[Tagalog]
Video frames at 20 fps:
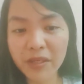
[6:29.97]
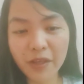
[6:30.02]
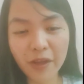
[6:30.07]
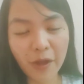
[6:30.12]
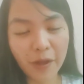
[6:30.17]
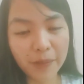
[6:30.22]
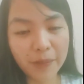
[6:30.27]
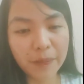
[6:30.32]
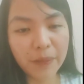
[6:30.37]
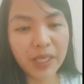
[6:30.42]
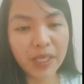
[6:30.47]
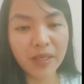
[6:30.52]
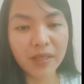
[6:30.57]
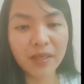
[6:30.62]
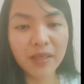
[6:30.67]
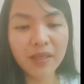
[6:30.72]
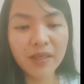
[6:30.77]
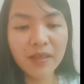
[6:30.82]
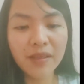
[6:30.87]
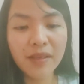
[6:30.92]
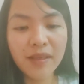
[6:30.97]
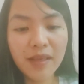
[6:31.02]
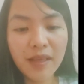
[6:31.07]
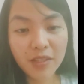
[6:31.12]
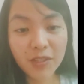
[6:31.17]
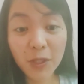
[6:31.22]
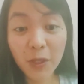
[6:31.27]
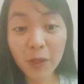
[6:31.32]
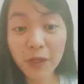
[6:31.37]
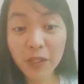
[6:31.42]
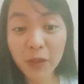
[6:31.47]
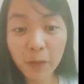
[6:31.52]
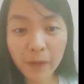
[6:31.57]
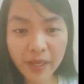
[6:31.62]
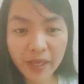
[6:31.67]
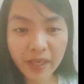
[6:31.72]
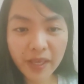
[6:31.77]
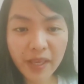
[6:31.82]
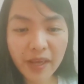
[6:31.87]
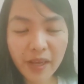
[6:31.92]
copy. So
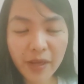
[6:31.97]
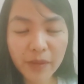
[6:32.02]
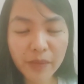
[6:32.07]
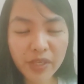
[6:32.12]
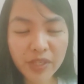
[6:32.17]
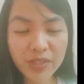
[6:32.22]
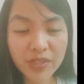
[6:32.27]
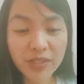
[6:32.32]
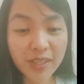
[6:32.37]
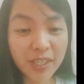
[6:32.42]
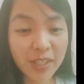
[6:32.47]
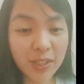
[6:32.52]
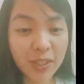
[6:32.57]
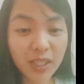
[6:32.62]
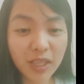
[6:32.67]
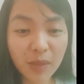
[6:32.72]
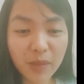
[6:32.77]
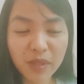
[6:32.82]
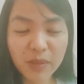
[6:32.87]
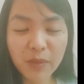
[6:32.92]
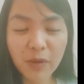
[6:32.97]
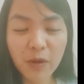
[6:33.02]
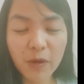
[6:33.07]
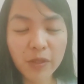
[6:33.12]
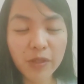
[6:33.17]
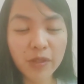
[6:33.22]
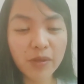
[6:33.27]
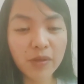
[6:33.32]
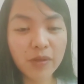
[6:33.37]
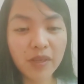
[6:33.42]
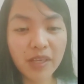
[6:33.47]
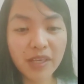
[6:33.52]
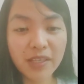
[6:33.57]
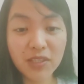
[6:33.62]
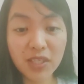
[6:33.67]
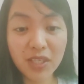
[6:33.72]
anyway, uh, may screenshot naman po ako ng uh,